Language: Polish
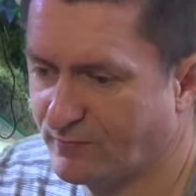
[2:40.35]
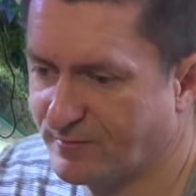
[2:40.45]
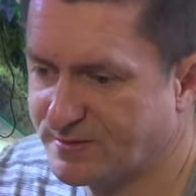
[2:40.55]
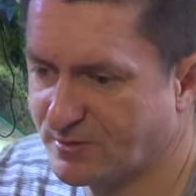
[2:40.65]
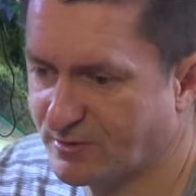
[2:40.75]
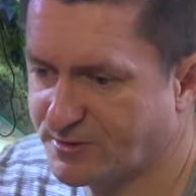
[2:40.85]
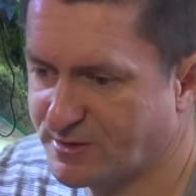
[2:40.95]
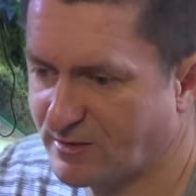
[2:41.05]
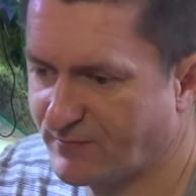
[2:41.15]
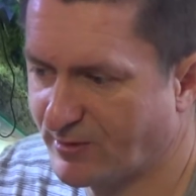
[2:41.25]

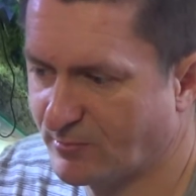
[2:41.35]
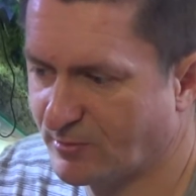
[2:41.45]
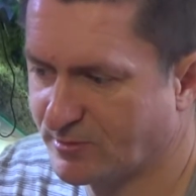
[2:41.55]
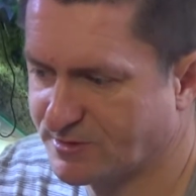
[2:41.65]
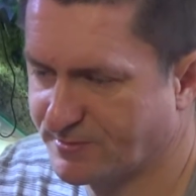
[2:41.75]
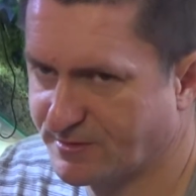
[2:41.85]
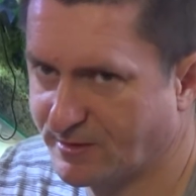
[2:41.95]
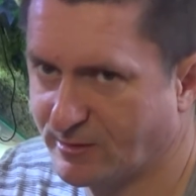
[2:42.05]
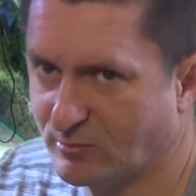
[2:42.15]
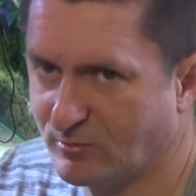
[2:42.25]
wysokości akwariumu możemy
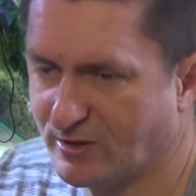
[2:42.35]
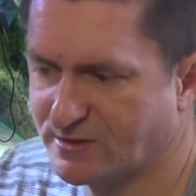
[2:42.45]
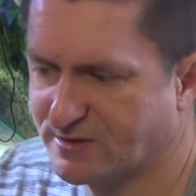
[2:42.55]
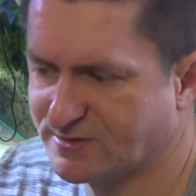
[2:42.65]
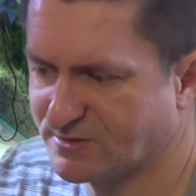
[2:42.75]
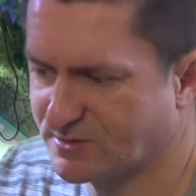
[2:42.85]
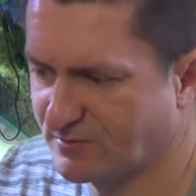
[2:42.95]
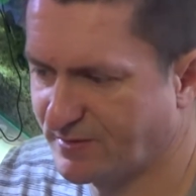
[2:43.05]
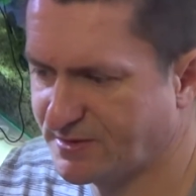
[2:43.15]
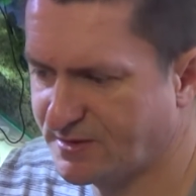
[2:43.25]
ten odmulacz
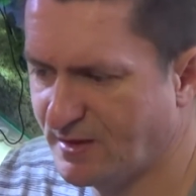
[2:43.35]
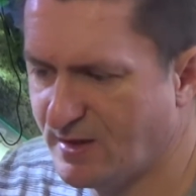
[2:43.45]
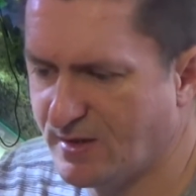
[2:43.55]
zastosować.